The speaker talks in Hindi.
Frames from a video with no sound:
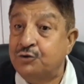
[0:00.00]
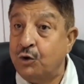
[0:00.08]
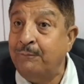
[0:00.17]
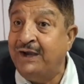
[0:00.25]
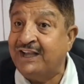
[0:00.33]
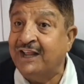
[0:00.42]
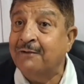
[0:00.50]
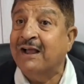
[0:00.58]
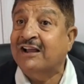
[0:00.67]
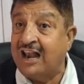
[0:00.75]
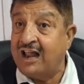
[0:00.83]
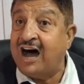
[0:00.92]
जो मीटिंग
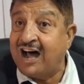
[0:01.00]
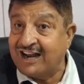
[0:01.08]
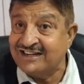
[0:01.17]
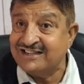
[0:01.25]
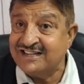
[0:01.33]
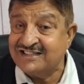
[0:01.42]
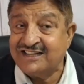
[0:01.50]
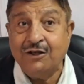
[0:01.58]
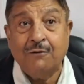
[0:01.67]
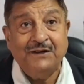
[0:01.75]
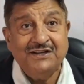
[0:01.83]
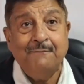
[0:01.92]
में कल आरएसएस की
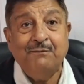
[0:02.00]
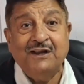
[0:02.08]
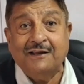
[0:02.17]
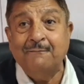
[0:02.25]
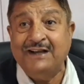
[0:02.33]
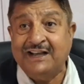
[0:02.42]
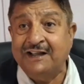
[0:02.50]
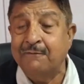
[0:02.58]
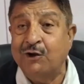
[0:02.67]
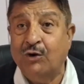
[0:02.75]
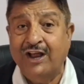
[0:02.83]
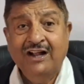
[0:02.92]
और बीजेपी की मीटिंग
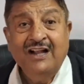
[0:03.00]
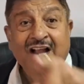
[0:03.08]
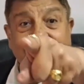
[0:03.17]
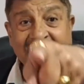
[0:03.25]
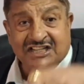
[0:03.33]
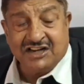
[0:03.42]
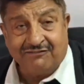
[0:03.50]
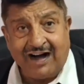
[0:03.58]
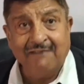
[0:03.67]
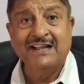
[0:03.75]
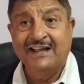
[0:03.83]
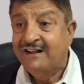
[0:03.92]
में होंगे ये
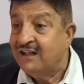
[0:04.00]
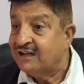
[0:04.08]
जवाब दे